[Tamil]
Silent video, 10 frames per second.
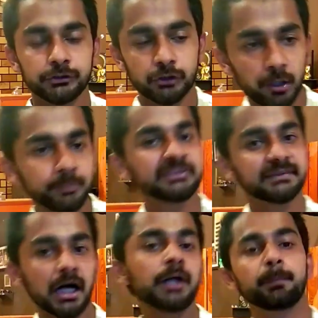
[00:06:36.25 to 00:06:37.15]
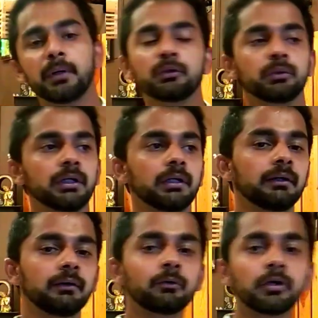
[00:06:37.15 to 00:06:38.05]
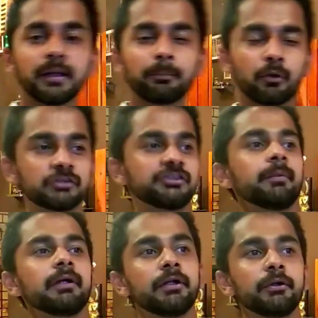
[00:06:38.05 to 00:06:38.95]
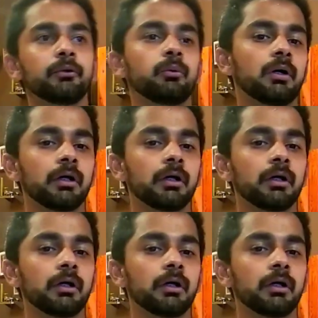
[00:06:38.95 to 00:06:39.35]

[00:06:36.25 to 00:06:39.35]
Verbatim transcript: ஷாப் ஸ்டார்ட் பண்ணுன்னா உங்களுக்கு அப்ராக்சிமேட்லி ஒரு